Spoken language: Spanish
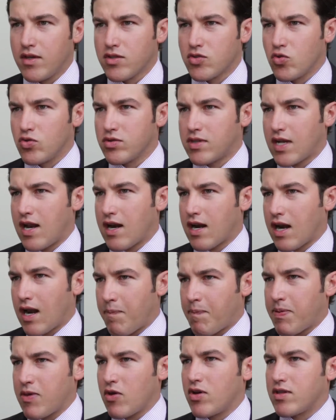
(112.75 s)
es un tren
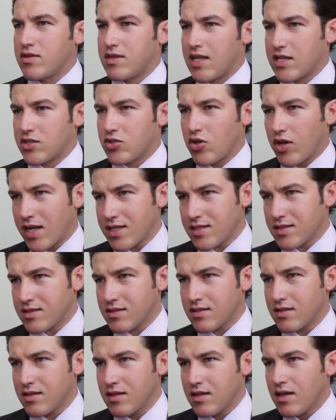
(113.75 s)
rápido de tres horas,